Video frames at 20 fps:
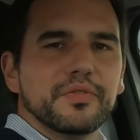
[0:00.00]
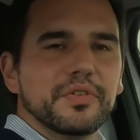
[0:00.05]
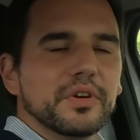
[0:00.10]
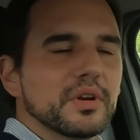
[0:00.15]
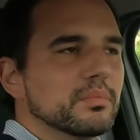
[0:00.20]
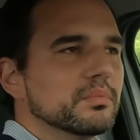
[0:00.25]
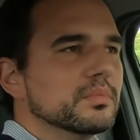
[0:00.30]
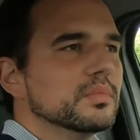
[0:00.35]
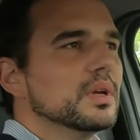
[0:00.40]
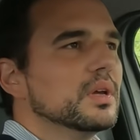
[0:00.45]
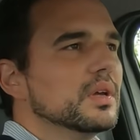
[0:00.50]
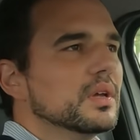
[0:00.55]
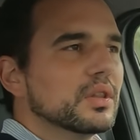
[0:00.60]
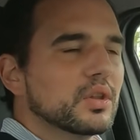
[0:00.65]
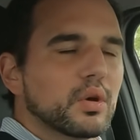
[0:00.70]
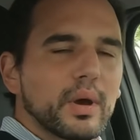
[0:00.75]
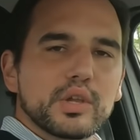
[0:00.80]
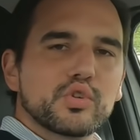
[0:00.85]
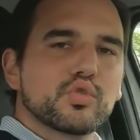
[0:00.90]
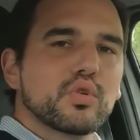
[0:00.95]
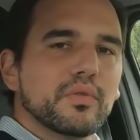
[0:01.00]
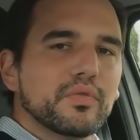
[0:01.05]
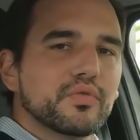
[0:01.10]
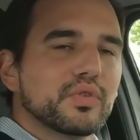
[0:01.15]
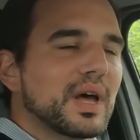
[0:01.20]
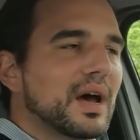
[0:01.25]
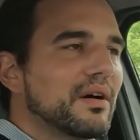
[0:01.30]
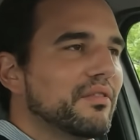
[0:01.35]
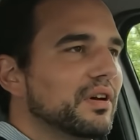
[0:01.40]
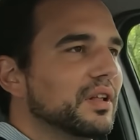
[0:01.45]
firme. Não é
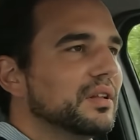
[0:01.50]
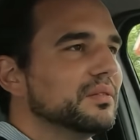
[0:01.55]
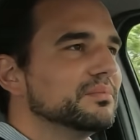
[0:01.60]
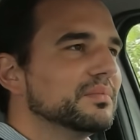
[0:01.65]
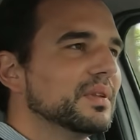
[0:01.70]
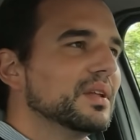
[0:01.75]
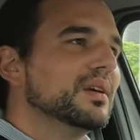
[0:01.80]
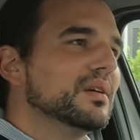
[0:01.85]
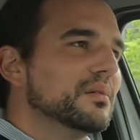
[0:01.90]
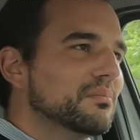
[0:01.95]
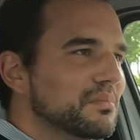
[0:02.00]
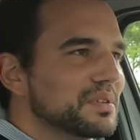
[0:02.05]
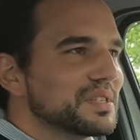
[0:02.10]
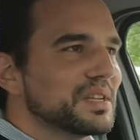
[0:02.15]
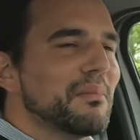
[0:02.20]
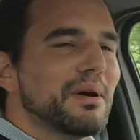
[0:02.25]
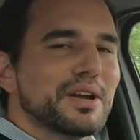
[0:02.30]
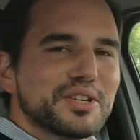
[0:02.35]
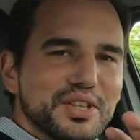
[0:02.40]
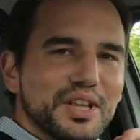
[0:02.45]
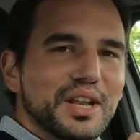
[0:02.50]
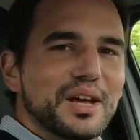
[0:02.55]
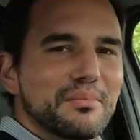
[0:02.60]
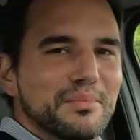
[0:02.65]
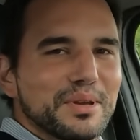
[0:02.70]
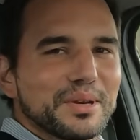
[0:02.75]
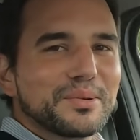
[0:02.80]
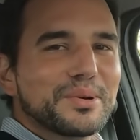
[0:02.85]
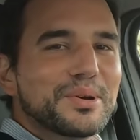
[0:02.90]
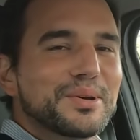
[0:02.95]
desconfortável, mas é mais
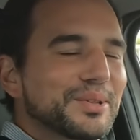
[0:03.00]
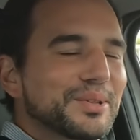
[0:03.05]
dinâmico